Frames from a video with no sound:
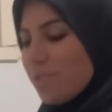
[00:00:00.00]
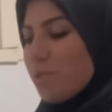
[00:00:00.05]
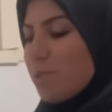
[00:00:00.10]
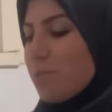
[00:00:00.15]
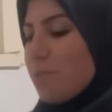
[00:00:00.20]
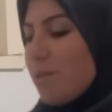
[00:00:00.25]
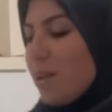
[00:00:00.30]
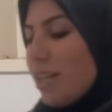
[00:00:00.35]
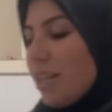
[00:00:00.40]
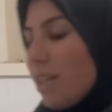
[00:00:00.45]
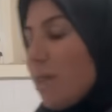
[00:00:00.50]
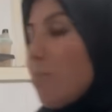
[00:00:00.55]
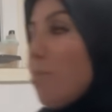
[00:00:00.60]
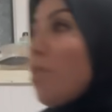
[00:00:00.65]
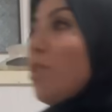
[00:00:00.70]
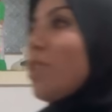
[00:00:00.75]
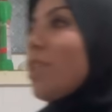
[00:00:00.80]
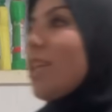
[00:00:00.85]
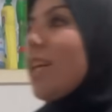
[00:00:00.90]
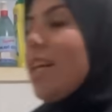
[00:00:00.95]
YouTube kanalıma
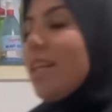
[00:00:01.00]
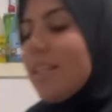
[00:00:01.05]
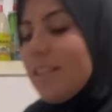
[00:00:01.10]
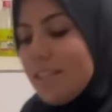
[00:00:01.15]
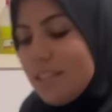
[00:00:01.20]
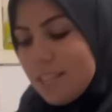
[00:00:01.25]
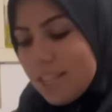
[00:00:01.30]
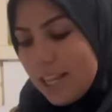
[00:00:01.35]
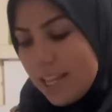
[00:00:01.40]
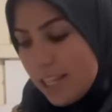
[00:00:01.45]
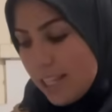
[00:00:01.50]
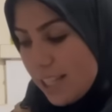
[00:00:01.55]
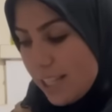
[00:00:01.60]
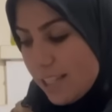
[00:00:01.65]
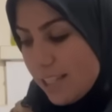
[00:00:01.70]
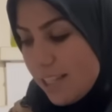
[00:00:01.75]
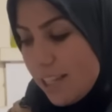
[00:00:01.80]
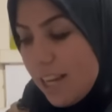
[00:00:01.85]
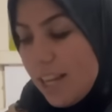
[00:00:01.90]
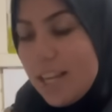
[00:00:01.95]
hoş geldiniz.
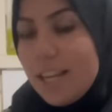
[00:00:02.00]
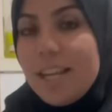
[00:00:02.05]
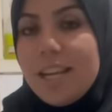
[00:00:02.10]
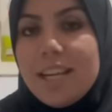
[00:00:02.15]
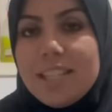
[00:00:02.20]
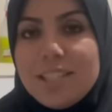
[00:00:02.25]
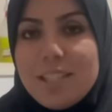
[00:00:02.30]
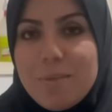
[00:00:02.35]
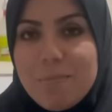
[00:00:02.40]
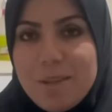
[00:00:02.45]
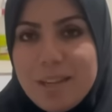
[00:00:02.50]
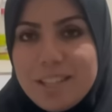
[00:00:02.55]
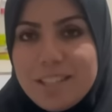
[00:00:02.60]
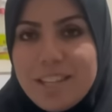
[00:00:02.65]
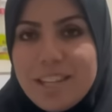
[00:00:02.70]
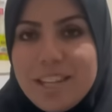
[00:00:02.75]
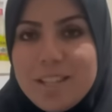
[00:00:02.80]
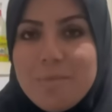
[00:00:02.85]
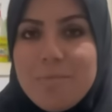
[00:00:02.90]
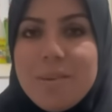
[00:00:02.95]
Herkeslere hayırlı akşamlar
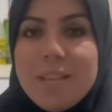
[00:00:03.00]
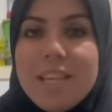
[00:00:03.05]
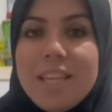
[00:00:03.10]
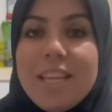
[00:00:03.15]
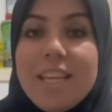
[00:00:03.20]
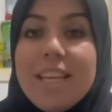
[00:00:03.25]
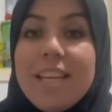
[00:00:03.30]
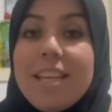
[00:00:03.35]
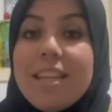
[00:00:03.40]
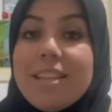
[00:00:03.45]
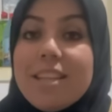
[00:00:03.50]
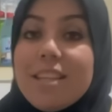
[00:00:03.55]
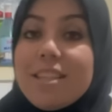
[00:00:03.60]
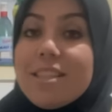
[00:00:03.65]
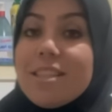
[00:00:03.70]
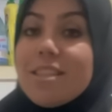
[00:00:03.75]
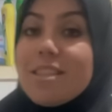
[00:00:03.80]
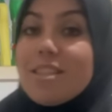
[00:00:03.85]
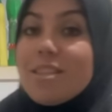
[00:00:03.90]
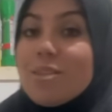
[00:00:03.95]
dilerim.
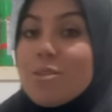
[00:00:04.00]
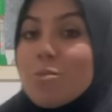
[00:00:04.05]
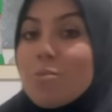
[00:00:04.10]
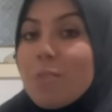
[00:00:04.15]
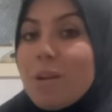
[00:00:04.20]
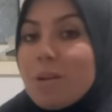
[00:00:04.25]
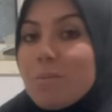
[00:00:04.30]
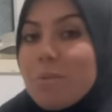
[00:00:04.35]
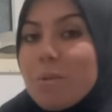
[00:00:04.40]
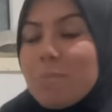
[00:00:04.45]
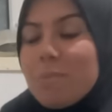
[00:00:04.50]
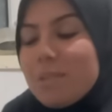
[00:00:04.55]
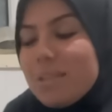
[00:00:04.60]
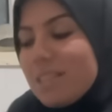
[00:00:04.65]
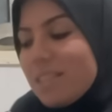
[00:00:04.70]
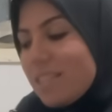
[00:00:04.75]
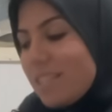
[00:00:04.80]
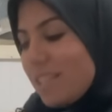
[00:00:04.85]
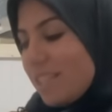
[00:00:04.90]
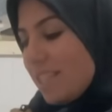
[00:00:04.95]
Nasılsınız? Umarım
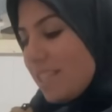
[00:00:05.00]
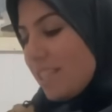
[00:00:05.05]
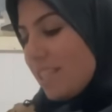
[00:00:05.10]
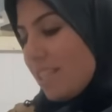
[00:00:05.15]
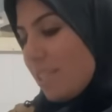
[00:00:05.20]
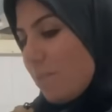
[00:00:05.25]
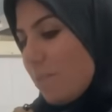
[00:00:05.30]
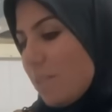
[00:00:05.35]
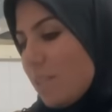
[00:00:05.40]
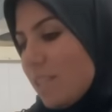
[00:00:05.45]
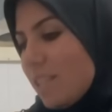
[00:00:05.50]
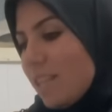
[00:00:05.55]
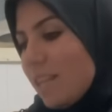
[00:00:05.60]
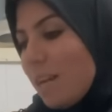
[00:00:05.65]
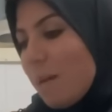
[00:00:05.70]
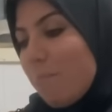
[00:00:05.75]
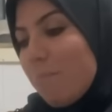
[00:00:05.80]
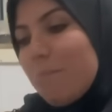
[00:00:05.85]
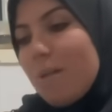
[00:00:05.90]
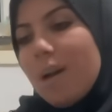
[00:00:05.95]
hepiniz iyisinizdir. Biz de
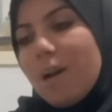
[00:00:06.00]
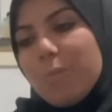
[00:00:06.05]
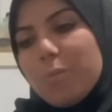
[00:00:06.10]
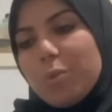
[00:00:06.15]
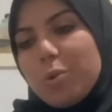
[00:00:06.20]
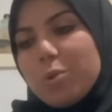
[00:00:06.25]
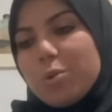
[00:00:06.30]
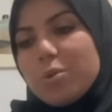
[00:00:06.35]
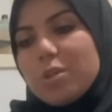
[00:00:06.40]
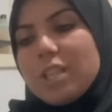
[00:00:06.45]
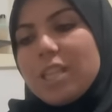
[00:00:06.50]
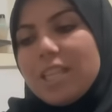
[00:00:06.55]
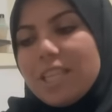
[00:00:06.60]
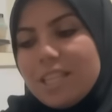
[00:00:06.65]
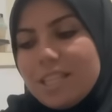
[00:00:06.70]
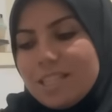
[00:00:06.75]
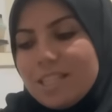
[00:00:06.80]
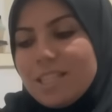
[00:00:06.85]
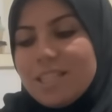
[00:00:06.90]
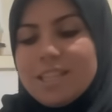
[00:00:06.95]
Rabbime hamdolsun
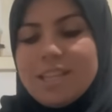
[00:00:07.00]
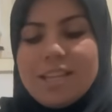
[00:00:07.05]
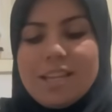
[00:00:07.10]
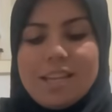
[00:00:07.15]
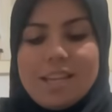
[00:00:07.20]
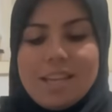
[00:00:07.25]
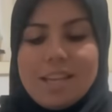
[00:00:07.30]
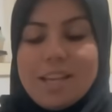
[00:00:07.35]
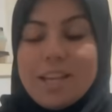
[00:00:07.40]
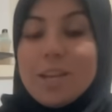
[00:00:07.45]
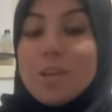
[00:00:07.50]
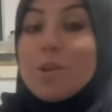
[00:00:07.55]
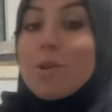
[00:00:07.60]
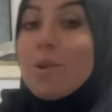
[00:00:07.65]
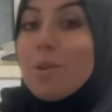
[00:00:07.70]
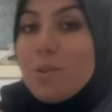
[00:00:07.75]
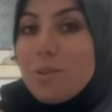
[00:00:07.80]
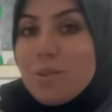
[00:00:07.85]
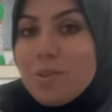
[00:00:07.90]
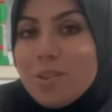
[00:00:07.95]
iyiyiz.
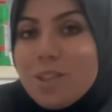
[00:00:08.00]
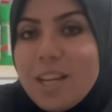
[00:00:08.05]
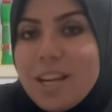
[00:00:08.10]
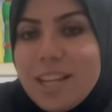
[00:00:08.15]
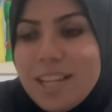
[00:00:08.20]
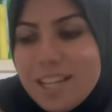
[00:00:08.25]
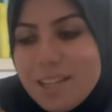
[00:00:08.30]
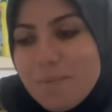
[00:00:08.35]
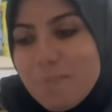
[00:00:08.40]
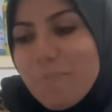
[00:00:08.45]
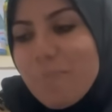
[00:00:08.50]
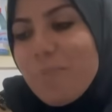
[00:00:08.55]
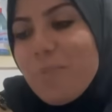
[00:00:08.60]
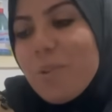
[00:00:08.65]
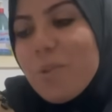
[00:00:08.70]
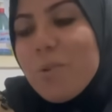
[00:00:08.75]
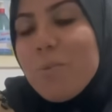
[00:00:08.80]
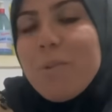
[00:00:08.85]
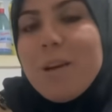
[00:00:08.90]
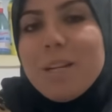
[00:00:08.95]
Gönlü güzellerim.
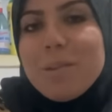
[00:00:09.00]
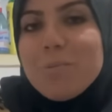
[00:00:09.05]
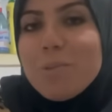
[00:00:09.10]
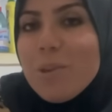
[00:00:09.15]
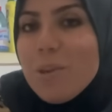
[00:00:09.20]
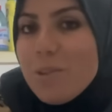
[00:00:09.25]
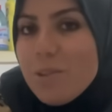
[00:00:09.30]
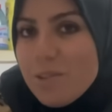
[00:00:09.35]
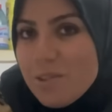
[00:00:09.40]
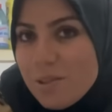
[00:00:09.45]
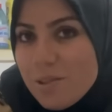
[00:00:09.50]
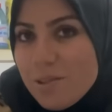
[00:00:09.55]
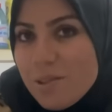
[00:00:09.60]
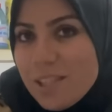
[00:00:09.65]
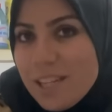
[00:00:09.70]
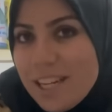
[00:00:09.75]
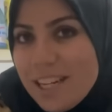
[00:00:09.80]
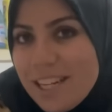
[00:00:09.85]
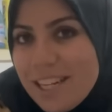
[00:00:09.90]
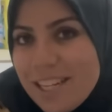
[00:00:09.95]
Umarım gönlünüzün
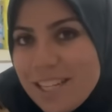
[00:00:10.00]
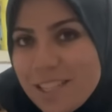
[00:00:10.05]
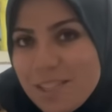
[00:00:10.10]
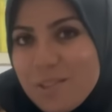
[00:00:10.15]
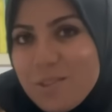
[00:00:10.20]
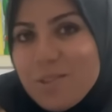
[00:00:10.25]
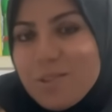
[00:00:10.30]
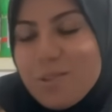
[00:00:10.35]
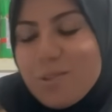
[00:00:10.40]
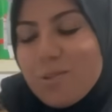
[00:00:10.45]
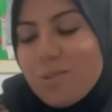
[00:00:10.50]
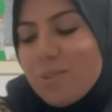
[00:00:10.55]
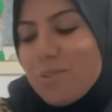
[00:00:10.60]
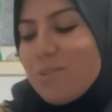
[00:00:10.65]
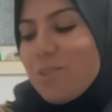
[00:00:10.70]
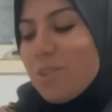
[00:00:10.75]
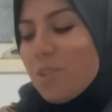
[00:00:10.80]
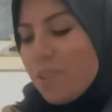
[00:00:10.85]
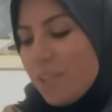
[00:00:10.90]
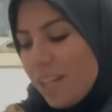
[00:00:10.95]
güzelliğiyle izliyorsunuzdur
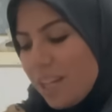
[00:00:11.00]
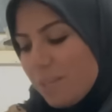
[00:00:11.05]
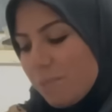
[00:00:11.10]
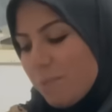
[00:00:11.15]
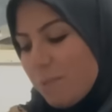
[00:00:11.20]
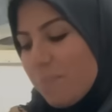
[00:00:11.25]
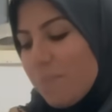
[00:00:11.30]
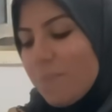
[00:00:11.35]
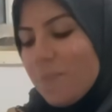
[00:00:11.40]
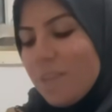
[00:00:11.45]
videolarımı.